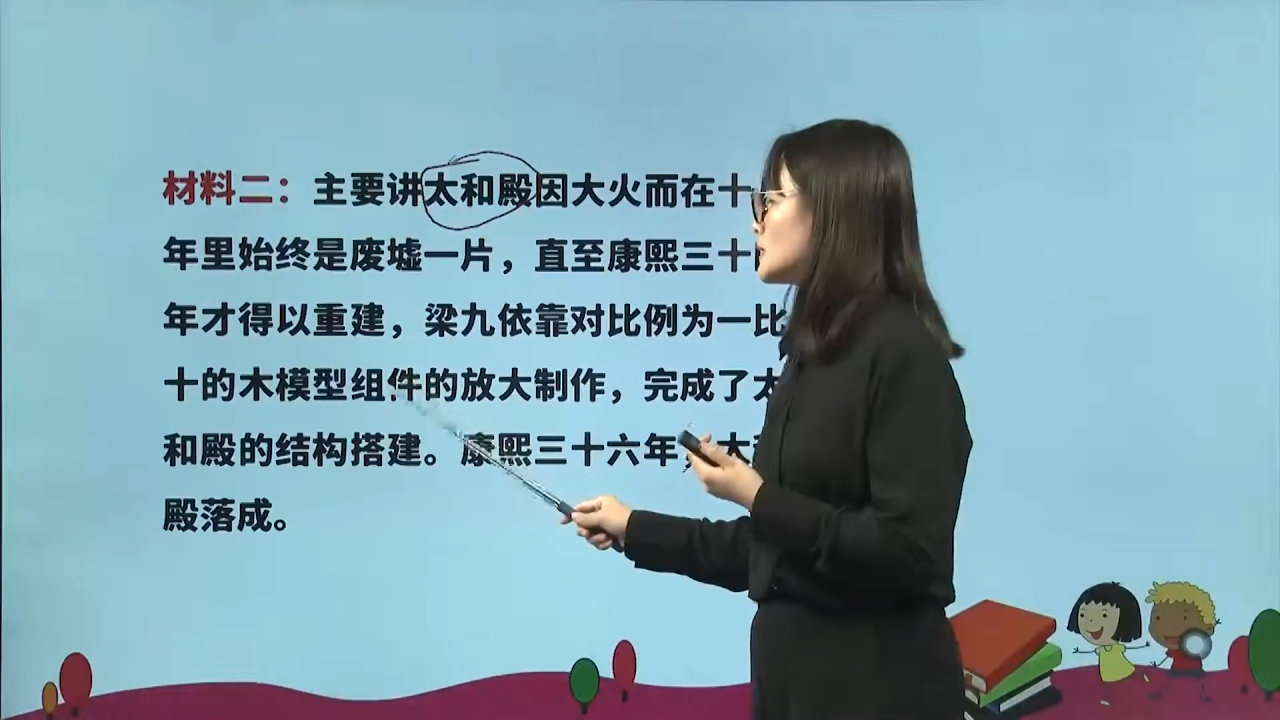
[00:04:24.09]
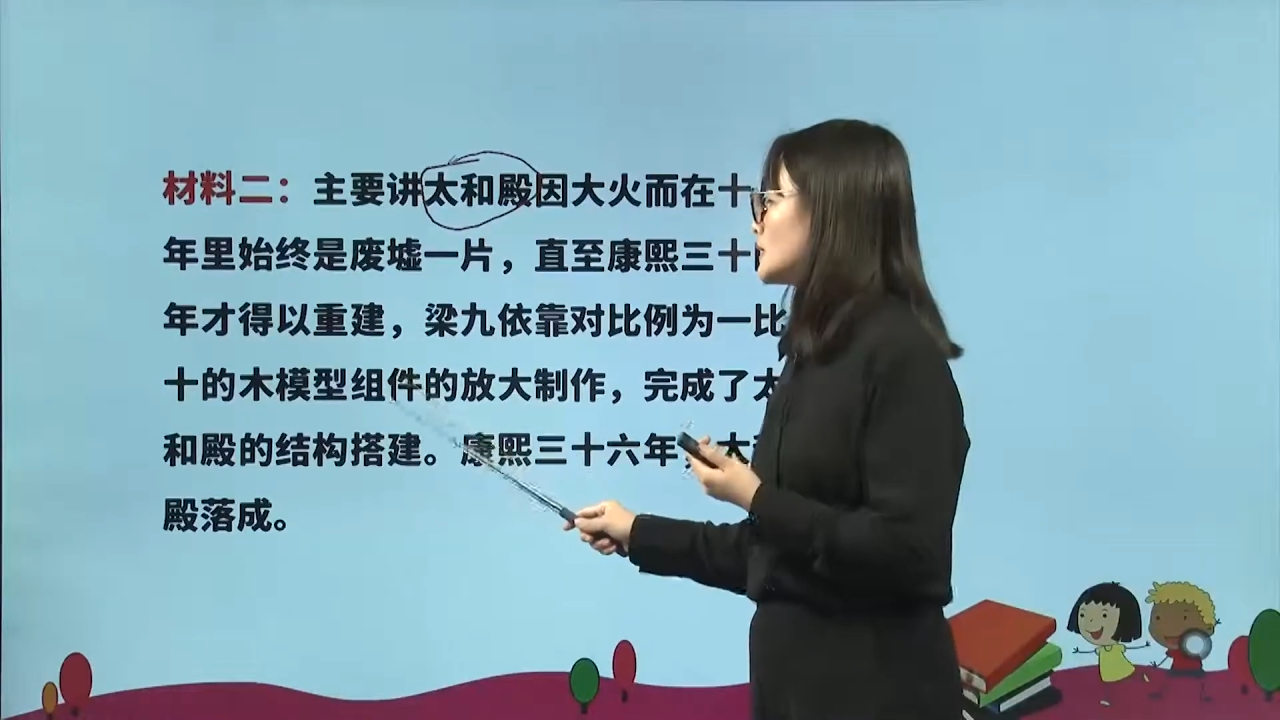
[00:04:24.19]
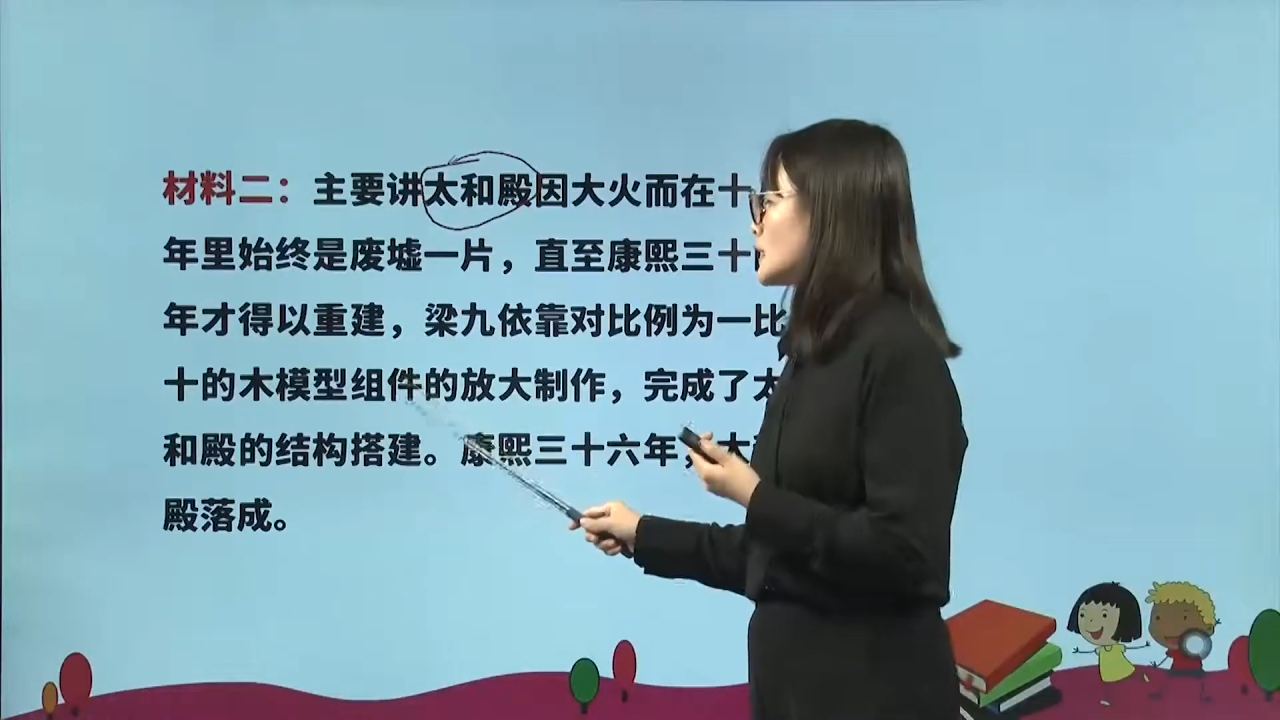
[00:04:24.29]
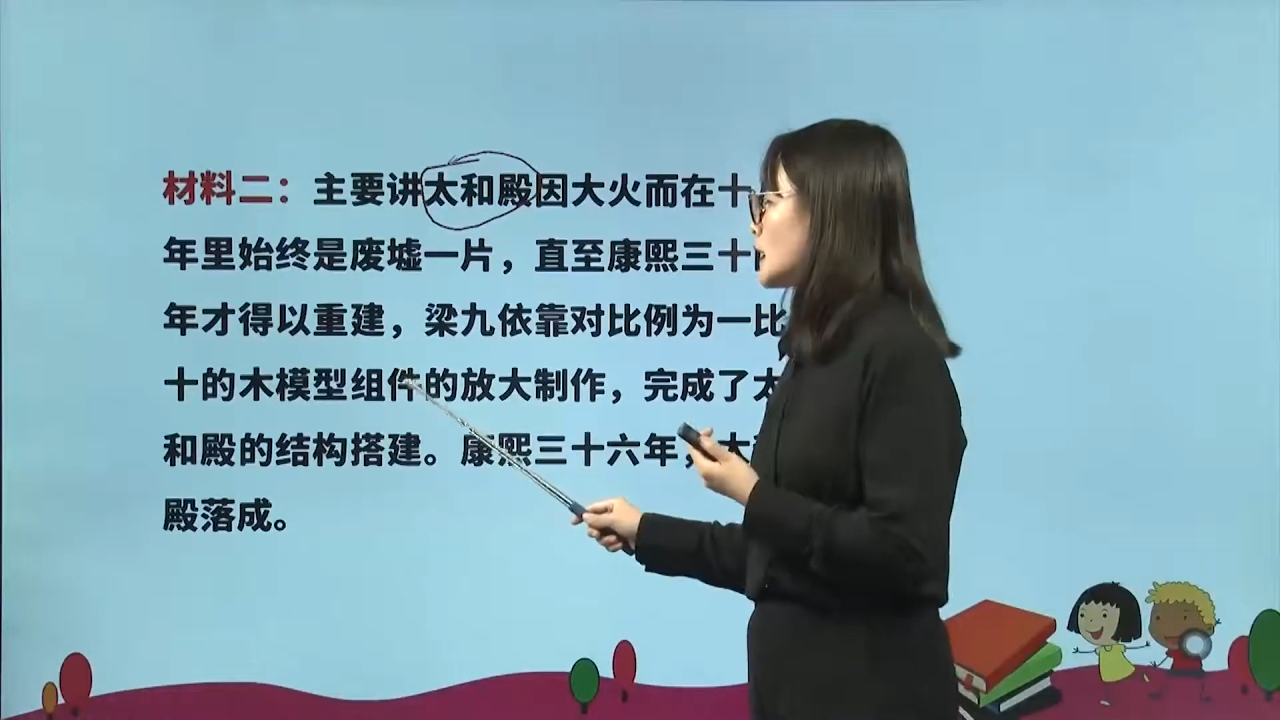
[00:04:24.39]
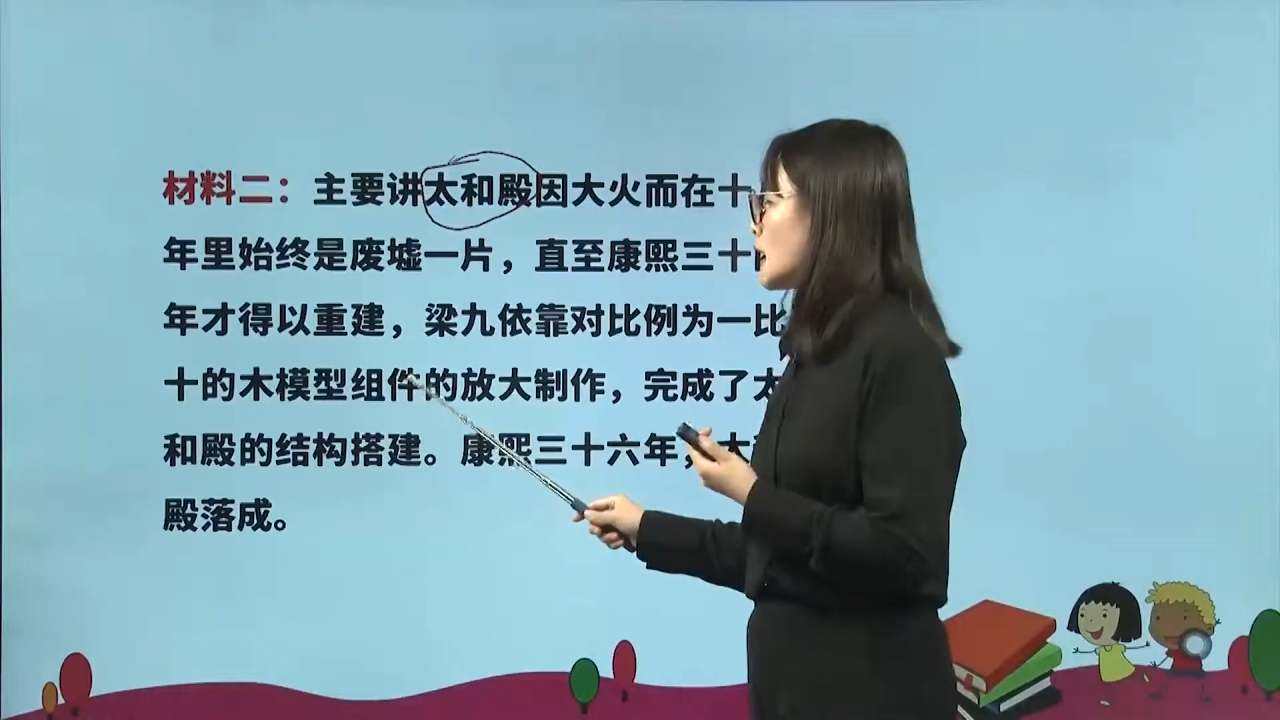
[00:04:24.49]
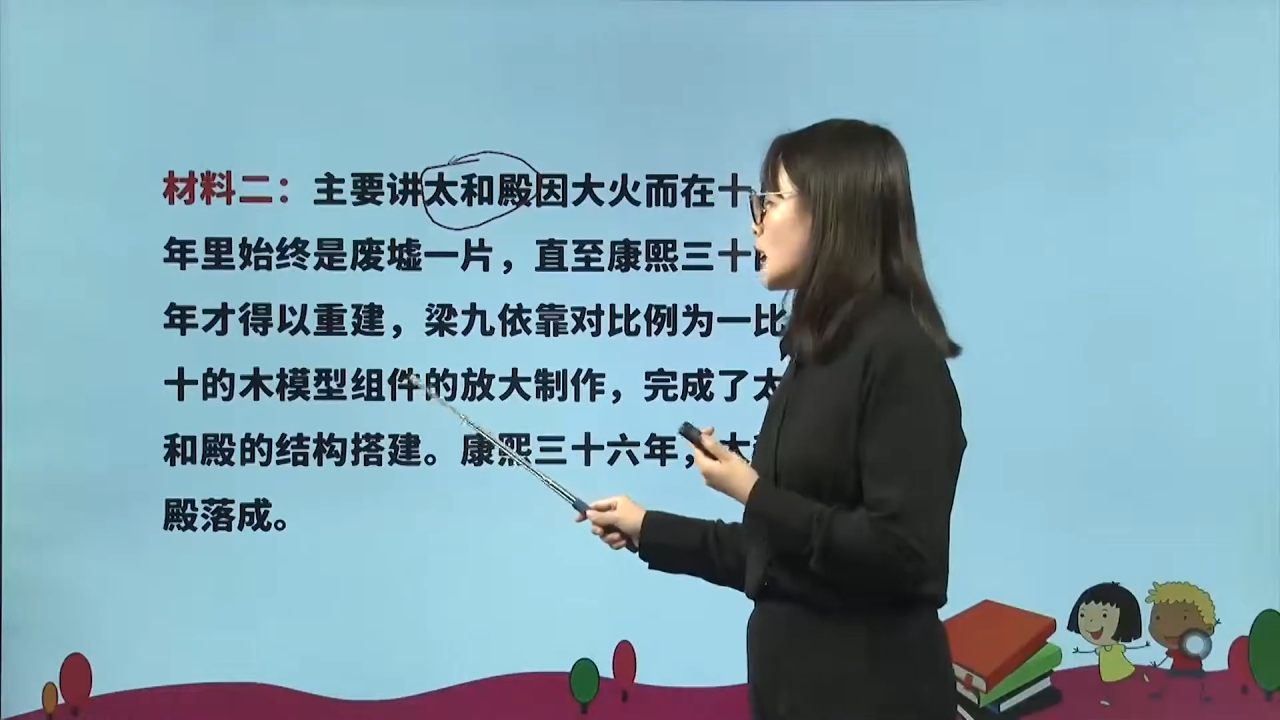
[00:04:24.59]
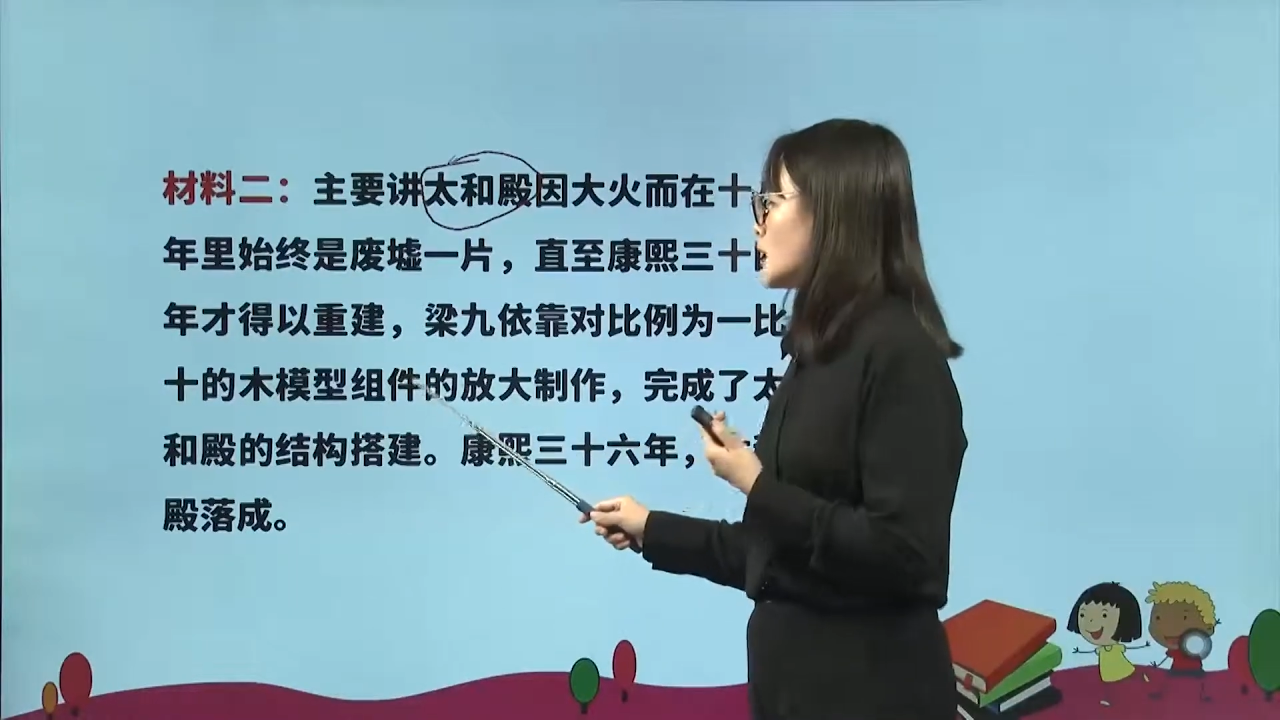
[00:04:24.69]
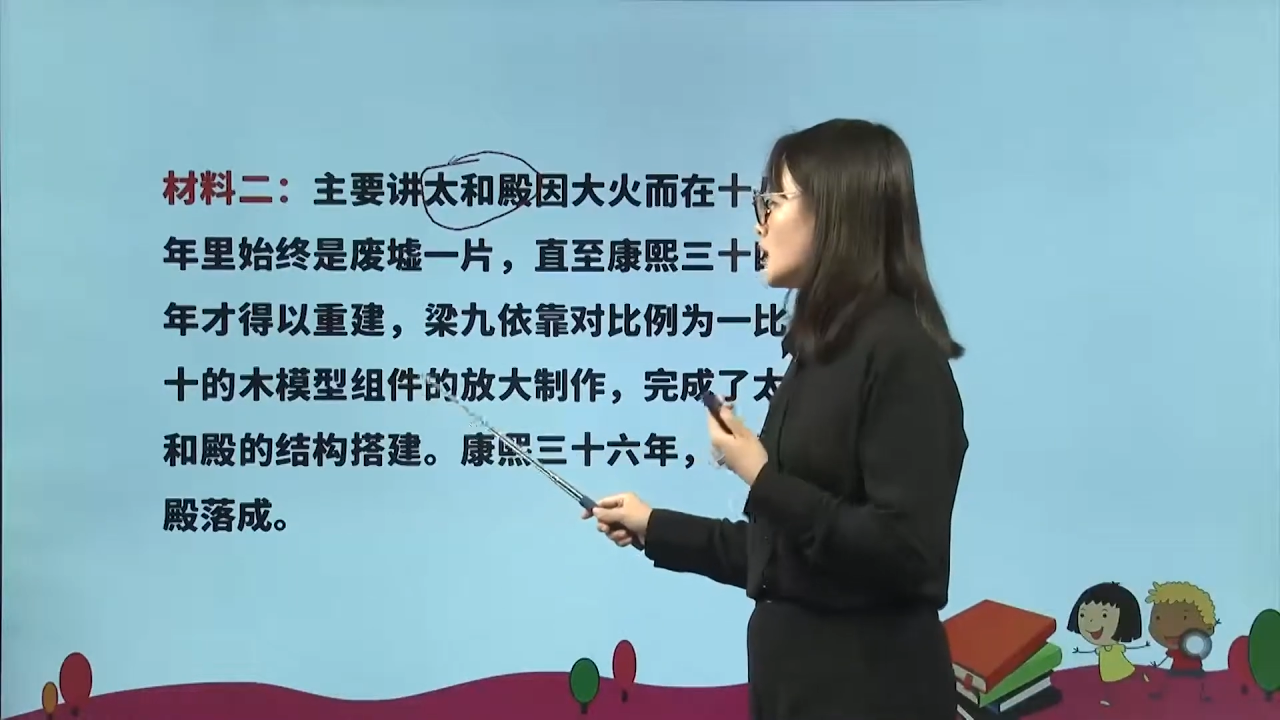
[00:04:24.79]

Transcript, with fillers: 型。